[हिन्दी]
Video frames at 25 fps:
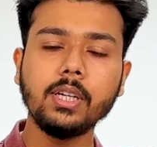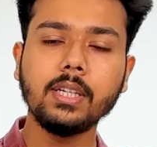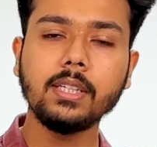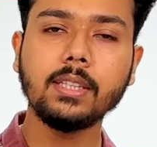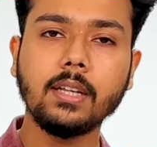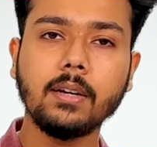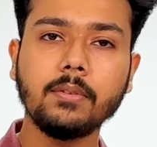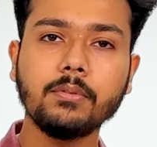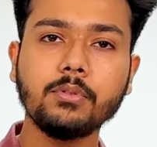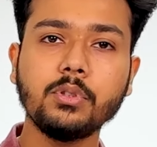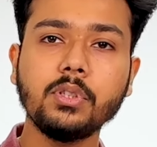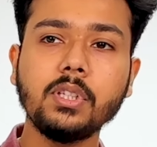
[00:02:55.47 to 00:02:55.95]
की
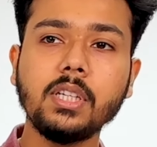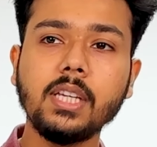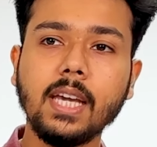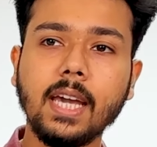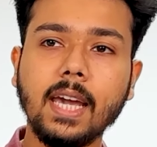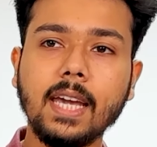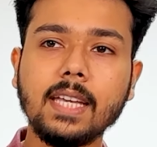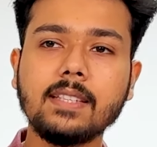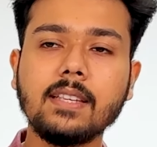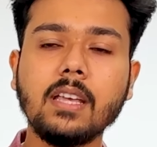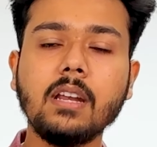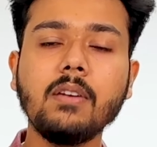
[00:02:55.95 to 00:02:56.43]
तरफ से उनकी
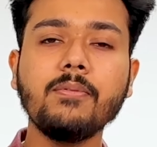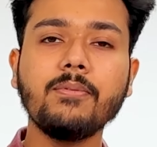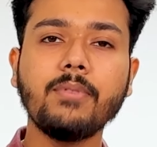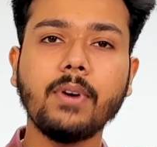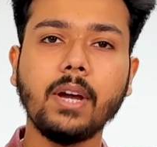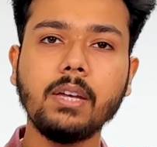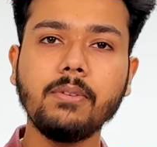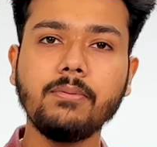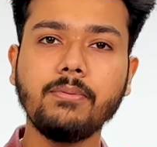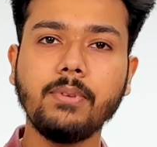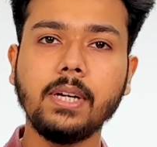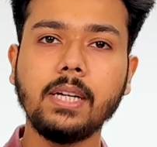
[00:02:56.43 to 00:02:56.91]
एस एन
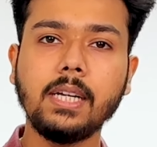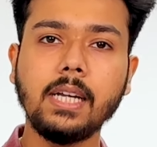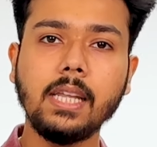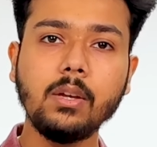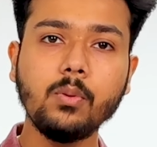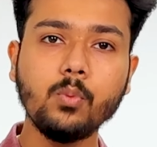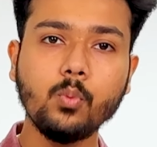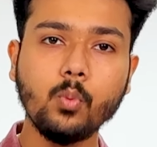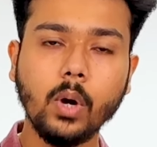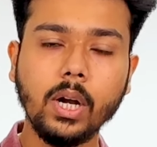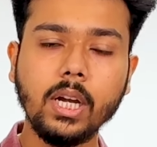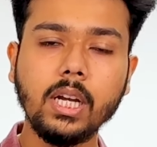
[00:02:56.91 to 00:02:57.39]
फाइव एट्टी
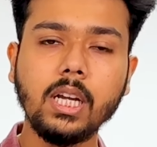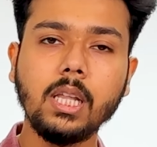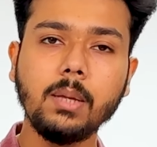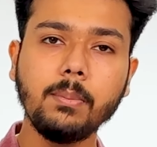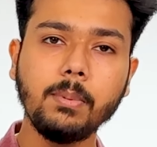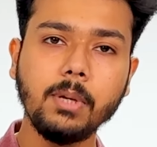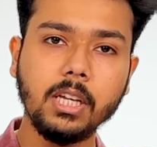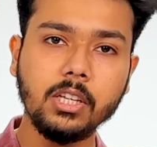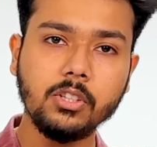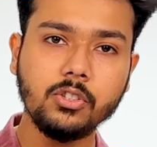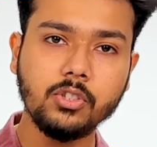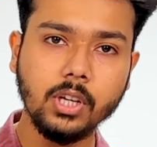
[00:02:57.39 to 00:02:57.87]
वन टीबी
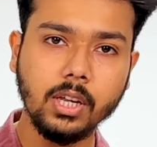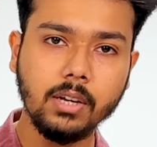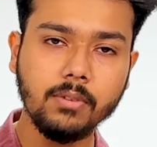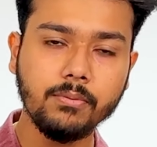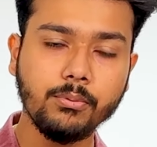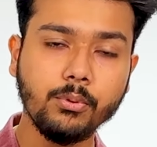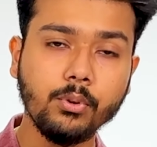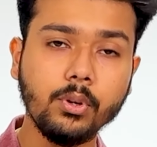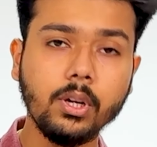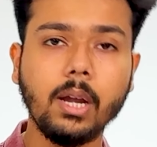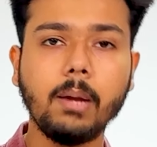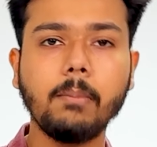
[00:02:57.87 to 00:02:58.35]
की जेन
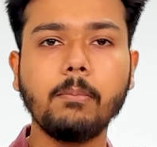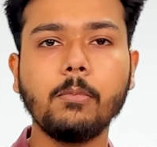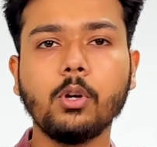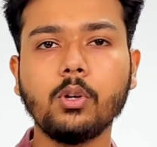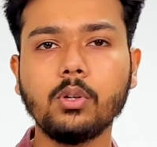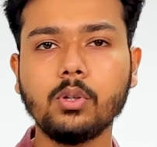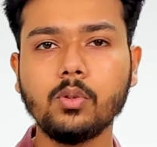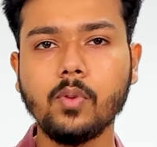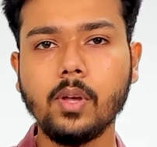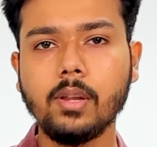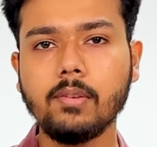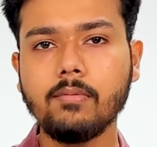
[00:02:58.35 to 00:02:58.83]
फोर एम डॉट
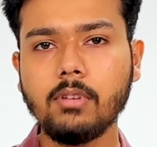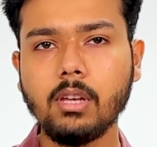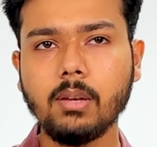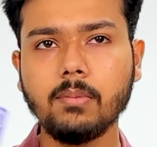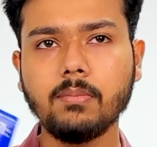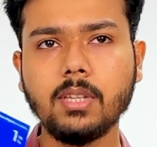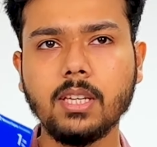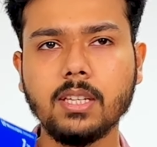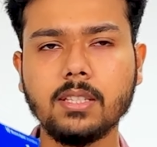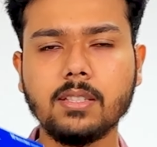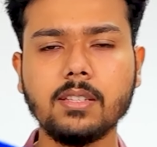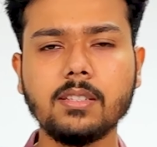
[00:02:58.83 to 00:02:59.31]
टू एन बी एम
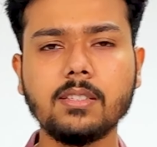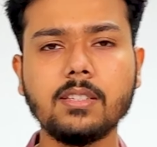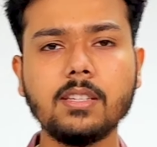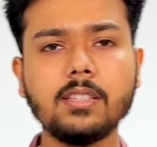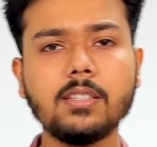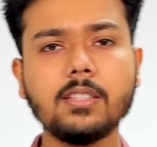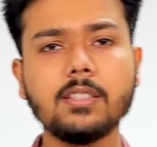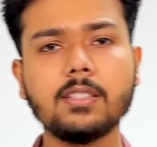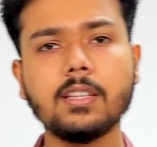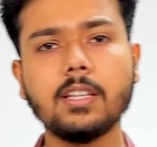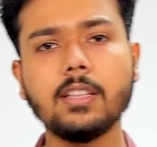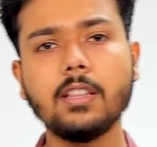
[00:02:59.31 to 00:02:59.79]
एस एस
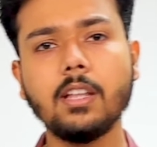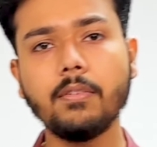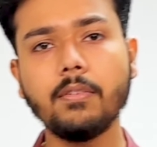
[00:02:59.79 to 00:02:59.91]
जिसके अंदर